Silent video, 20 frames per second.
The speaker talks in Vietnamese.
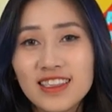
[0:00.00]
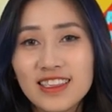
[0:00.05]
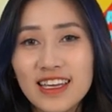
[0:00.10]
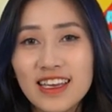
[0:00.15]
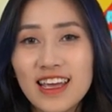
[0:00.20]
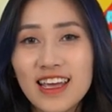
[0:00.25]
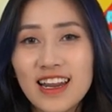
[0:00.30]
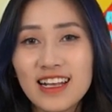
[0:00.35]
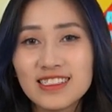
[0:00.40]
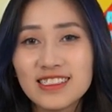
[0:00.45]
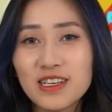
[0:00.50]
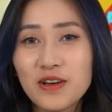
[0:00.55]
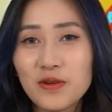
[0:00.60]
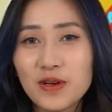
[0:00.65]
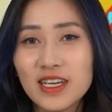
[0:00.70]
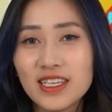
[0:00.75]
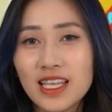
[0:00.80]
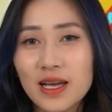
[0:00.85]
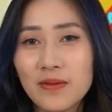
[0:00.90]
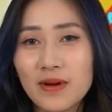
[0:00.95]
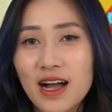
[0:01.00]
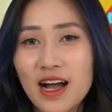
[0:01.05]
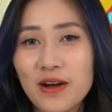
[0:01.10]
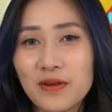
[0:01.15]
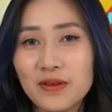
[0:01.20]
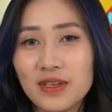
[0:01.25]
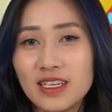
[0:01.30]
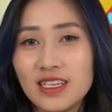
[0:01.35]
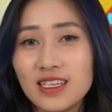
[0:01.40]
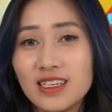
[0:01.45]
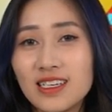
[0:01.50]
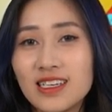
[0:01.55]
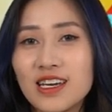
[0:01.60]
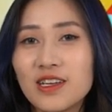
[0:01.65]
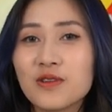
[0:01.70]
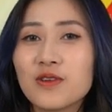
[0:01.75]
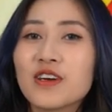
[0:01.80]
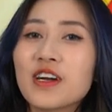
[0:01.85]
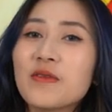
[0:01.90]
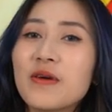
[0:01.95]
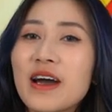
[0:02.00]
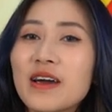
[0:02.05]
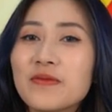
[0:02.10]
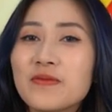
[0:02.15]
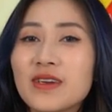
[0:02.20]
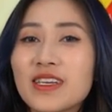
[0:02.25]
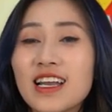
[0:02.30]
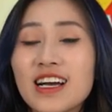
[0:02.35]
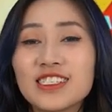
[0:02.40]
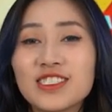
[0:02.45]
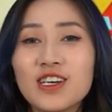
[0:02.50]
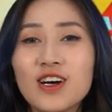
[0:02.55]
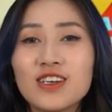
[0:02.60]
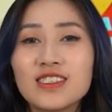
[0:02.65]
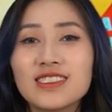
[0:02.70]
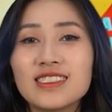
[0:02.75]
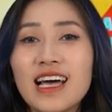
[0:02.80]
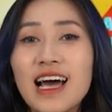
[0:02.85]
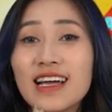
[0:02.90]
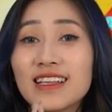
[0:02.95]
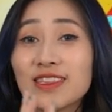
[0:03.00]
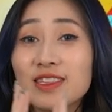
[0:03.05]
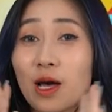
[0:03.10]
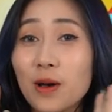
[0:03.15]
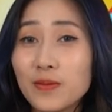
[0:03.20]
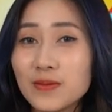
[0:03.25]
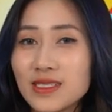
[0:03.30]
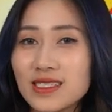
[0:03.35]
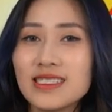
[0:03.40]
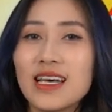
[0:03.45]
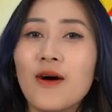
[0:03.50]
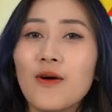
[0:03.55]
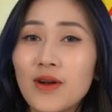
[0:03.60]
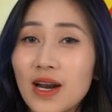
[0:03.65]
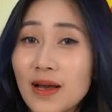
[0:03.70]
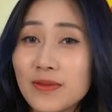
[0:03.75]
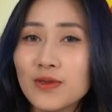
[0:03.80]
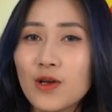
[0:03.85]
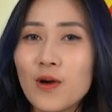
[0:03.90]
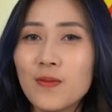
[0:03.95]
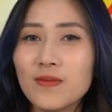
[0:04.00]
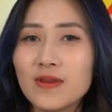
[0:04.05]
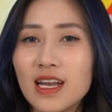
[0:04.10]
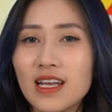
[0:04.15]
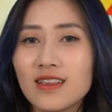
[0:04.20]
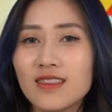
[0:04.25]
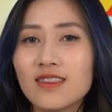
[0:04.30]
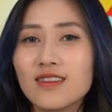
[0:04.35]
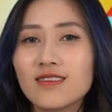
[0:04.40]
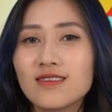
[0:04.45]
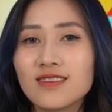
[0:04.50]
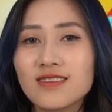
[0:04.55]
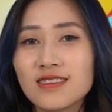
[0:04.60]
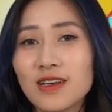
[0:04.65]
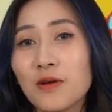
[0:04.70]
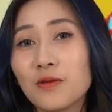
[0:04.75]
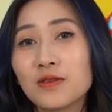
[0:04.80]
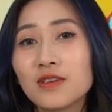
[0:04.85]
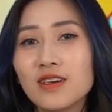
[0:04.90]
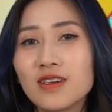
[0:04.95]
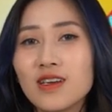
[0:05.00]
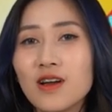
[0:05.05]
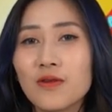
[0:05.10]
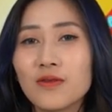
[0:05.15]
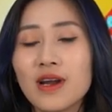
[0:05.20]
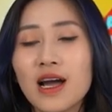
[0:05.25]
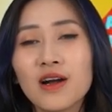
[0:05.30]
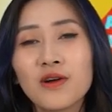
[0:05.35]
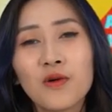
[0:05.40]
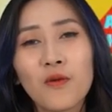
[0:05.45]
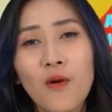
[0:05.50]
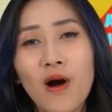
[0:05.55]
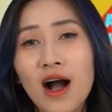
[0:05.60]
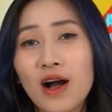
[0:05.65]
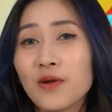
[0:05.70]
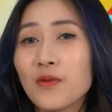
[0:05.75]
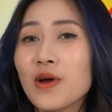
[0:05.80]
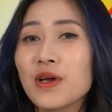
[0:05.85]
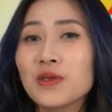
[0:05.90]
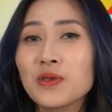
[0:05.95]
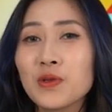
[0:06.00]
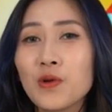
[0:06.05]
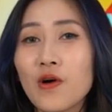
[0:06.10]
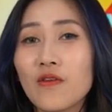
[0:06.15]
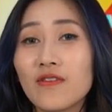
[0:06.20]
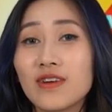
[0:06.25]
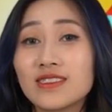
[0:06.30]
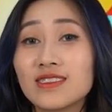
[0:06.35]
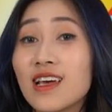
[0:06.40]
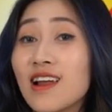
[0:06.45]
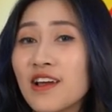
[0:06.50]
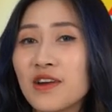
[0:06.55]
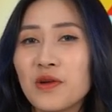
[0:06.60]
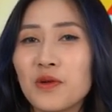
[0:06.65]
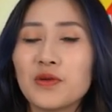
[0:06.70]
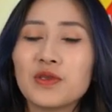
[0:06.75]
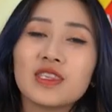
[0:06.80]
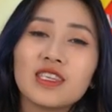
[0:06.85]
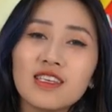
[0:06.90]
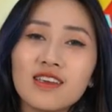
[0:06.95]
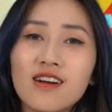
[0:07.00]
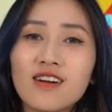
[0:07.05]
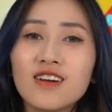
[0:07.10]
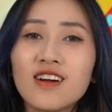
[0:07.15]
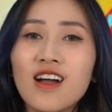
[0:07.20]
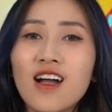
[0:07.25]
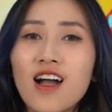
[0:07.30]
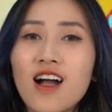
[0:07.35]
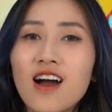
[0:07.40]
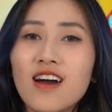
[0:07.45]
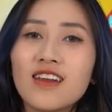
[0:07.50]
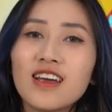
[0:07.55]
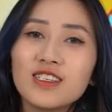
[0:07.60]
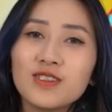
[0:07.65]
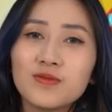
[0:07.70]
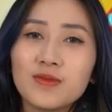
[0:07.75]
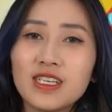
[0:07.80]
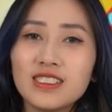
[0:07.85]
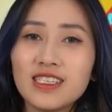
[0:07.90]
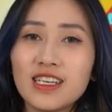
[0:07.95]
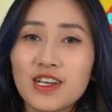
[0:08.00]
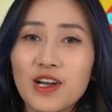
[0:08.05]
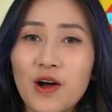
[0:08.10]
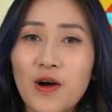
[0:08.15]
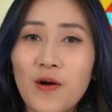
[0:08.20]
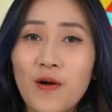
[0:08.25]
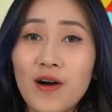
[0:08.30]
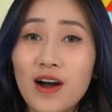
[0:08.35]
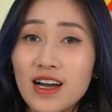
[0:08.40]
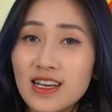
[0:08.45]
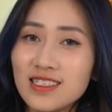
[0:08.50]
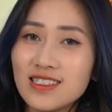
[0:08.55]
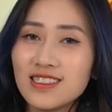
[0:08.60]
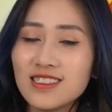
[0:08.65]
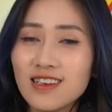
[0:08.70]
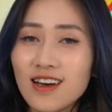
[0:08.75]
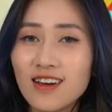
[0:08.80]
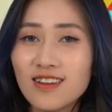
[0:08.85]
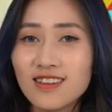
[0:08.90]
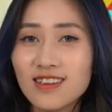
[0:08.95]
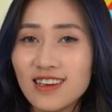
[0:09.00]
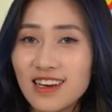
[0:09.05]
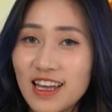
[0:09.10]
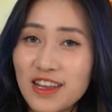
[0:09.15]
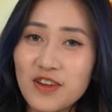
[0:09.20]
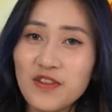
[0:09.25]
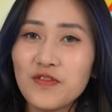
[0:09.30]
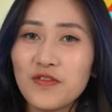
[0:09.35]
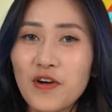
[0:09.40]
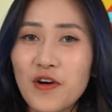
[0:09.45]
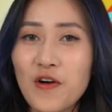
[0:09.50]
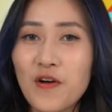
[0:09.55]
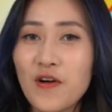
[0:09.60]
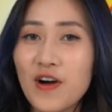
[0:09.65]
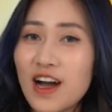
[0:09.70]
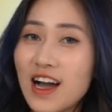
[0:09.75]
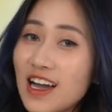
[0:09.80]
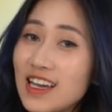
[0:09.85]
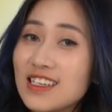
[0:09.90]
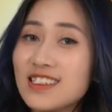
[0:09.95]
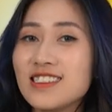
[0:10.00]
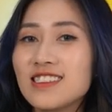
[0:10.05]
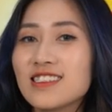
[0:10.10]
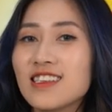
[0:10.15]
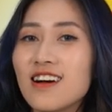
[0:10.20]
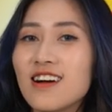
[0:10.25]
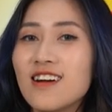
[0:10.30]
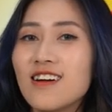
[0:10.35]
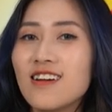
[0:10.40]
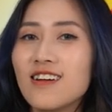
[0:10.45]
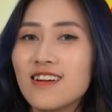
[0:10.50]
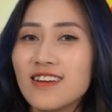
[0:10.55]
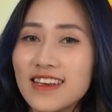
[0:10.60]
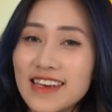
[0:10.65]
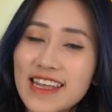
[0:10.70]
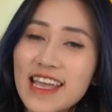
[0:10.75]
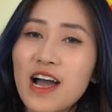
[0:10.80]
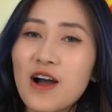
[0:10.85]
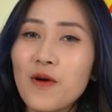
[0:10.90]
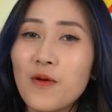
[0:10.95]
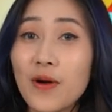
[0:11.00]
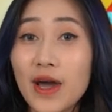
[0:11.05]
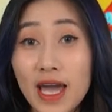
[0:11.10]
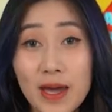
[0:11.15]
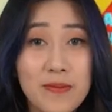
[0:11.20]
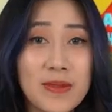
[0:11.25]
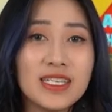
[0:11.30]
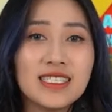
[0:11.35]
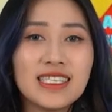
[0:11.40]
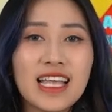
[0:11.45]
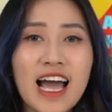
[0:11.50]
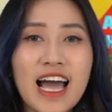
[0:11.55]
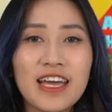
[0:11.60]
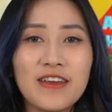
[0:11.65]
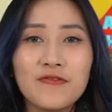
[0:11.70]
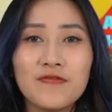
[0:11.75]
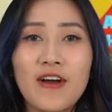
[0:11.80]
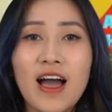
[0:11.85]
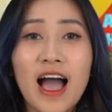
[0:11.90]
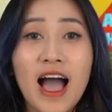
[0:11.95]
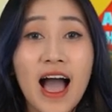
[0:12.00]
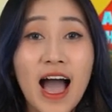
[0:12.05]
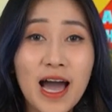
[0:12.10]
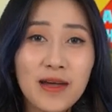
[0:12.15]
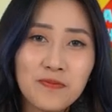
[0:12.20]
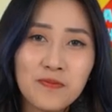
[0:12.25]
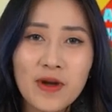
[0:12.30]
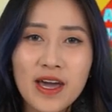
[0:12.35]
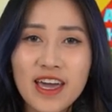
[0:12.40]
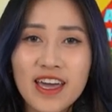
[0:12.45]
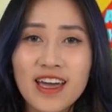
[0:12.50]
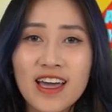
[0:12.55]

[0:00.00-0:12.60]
Thế nên là sau khi tham khảo ý kiến của các bạn, mình đã chọn ra top 6 laptop đến từ 6 thương hiệu đã quá quen thuộc và rất là nổi tiếng. Ở đây chúng ta sẽ có Acer, Lenovo, Acer, Dell, MSI và HP.